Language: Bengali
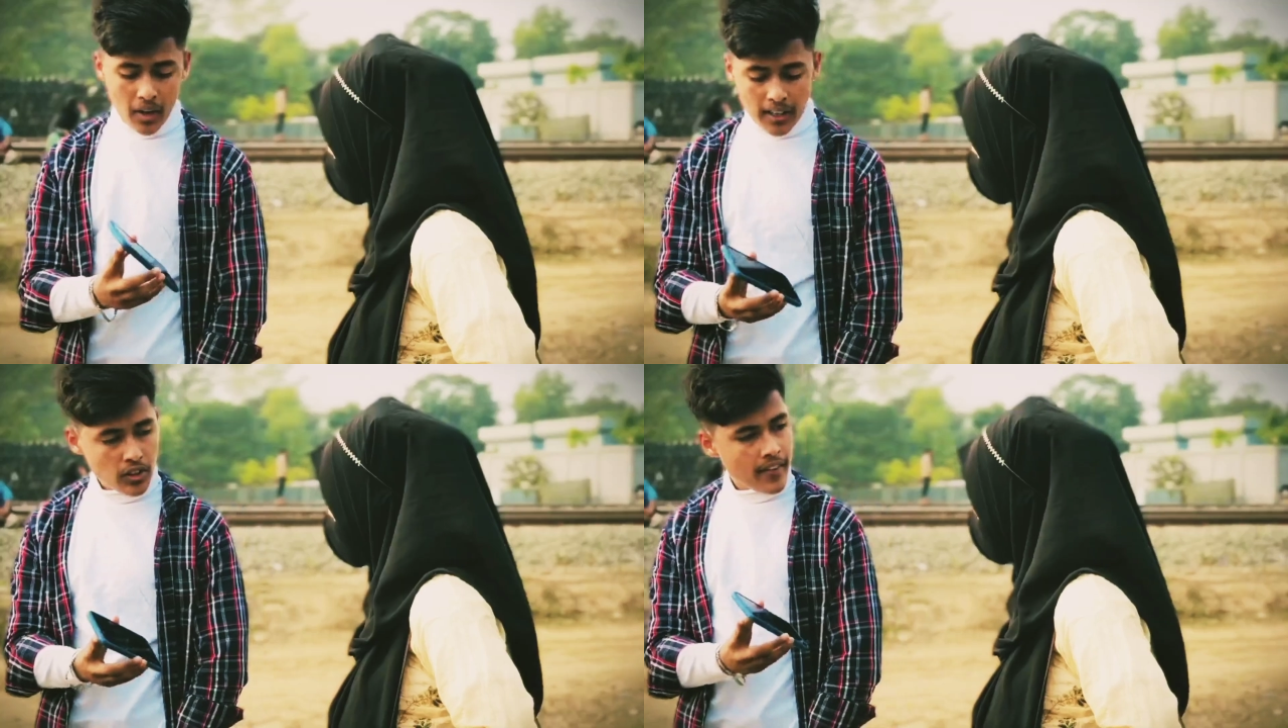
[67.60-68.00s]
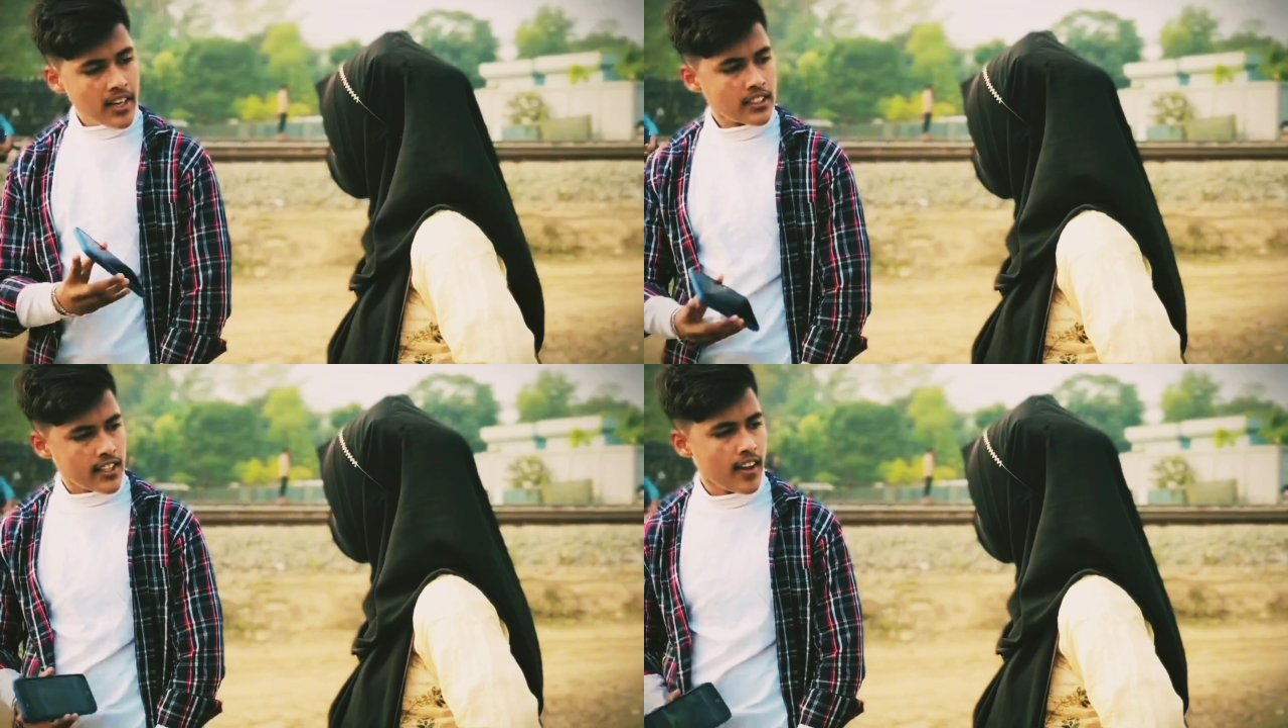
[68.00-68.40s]
তোমার
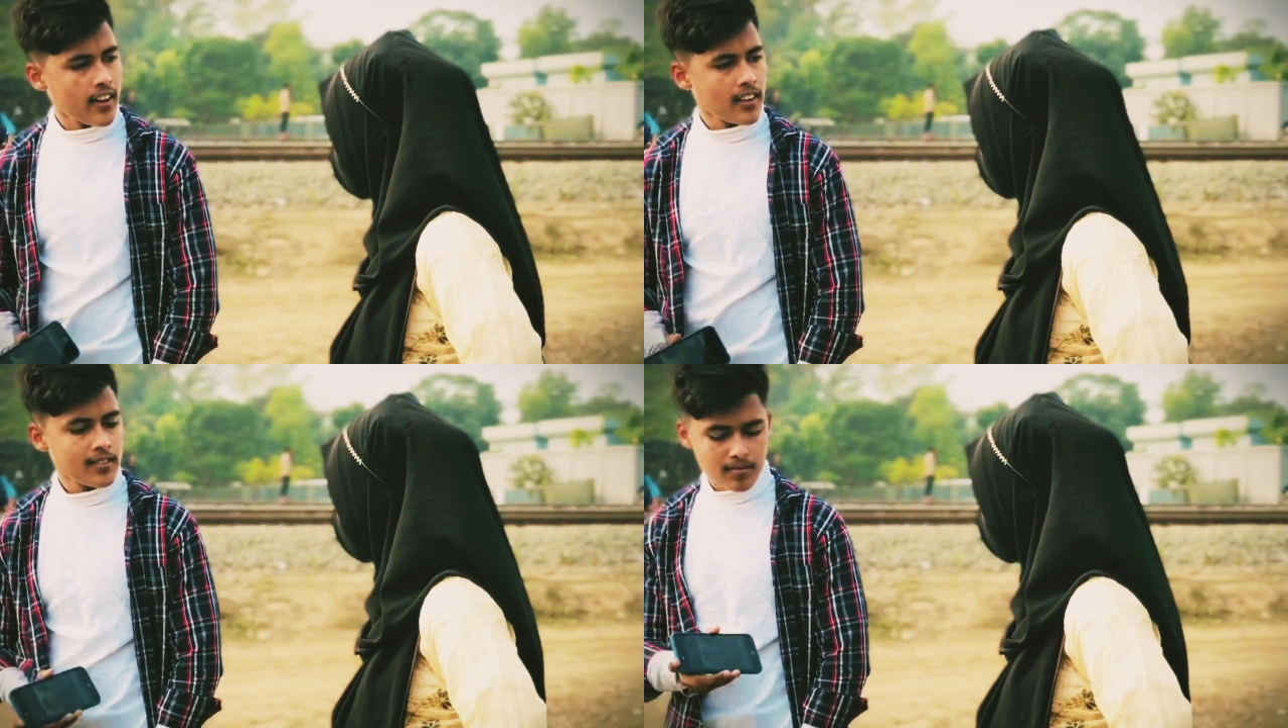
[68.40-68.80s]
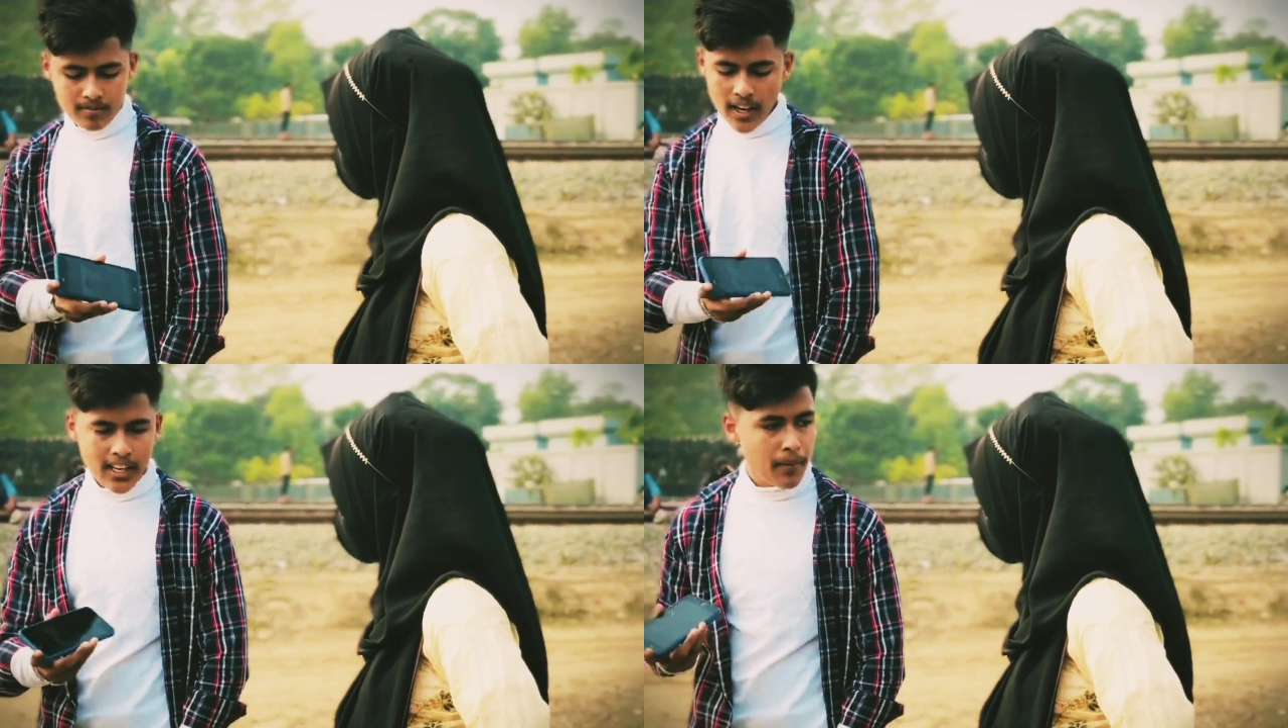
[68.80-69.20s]
বয়ফ্রেন্ড দিছে
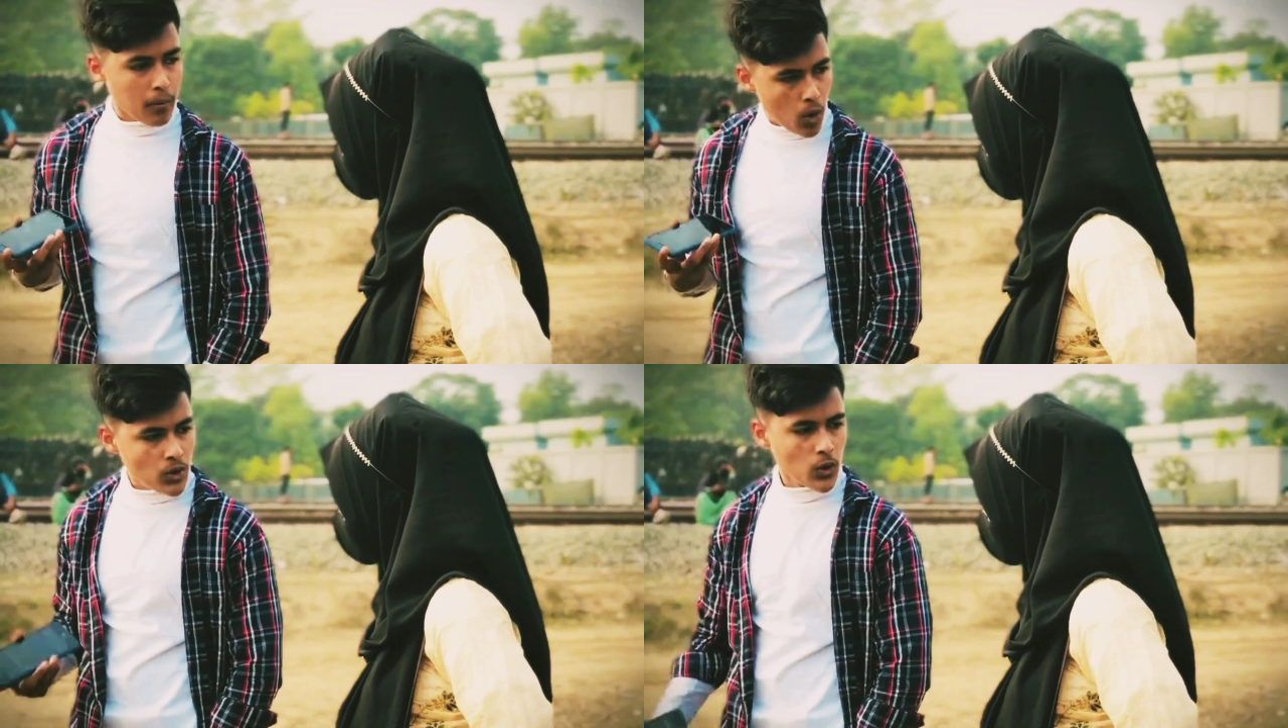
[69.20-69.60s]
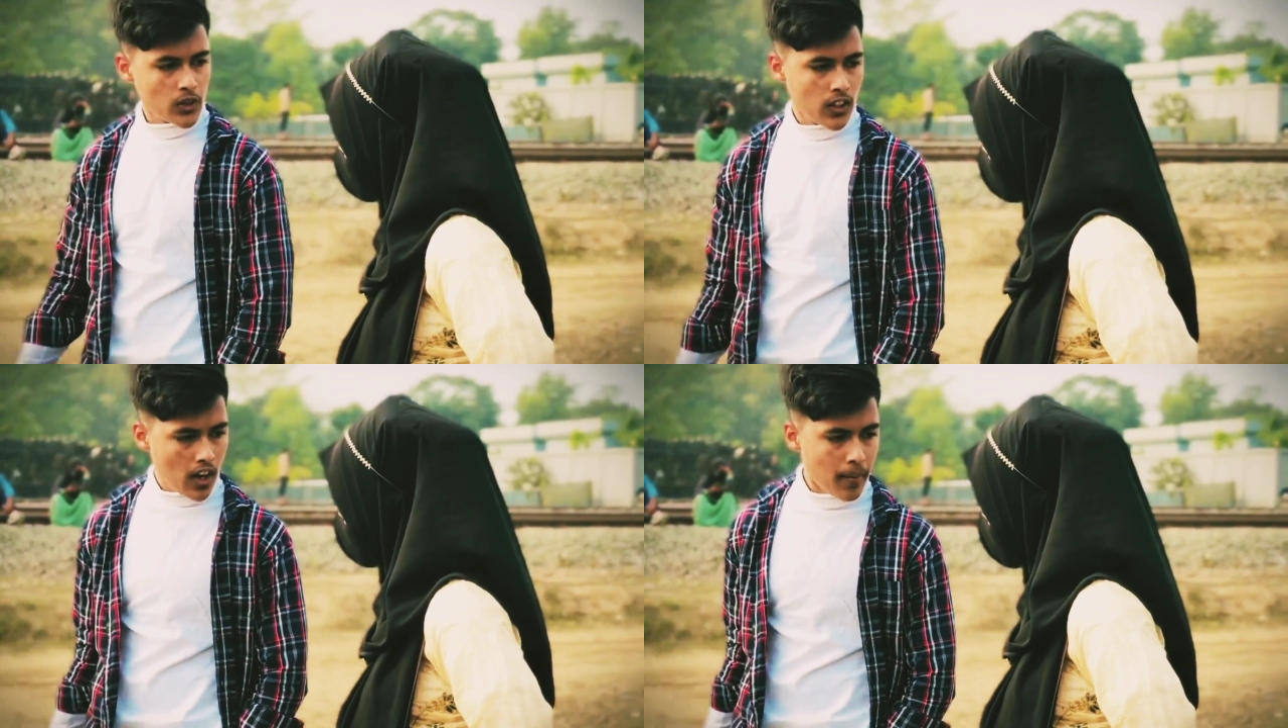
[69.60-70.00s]
মানে আমার
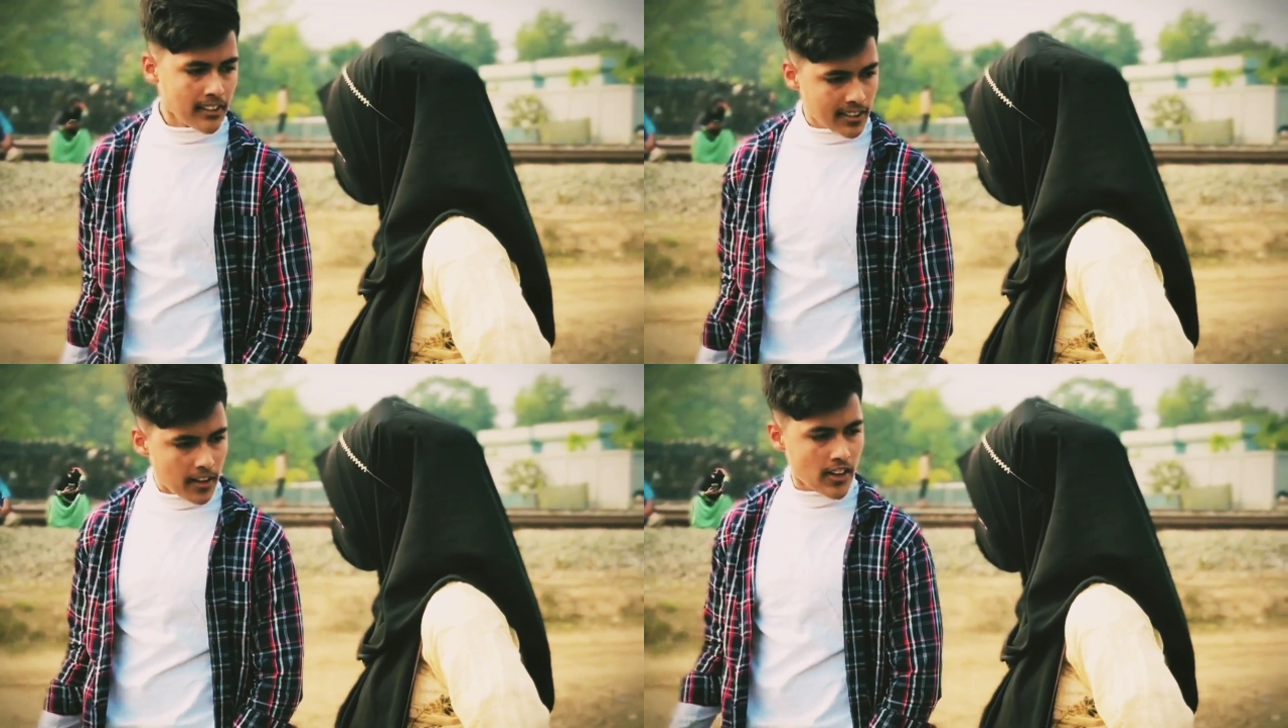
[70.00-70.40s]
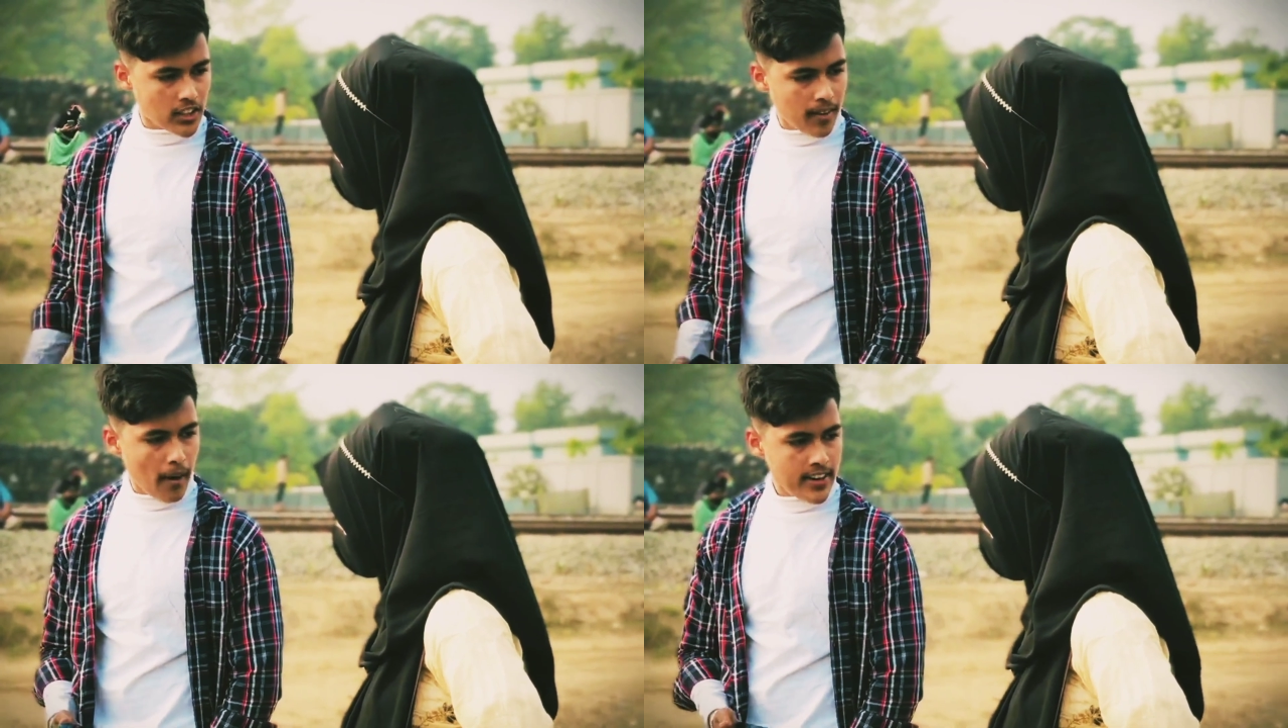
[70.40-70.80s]
বন্ধু আমাদের
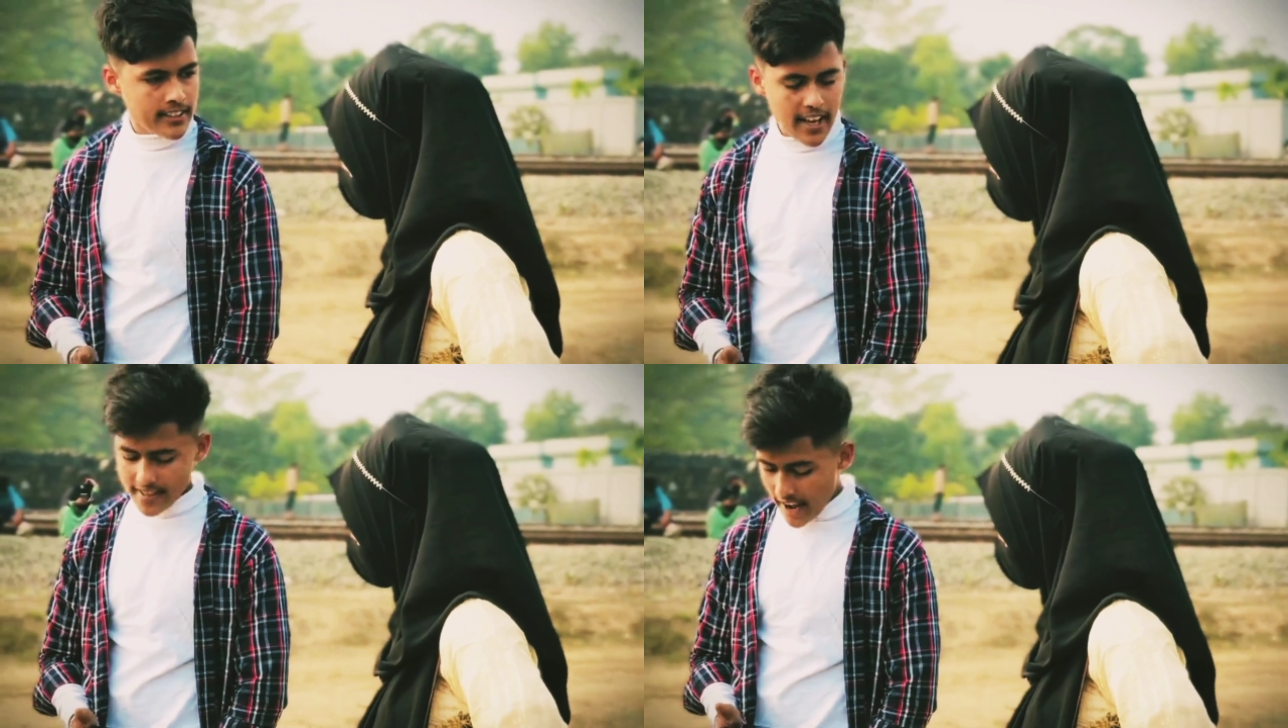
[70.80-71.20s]
ফিউচার ভাবিকে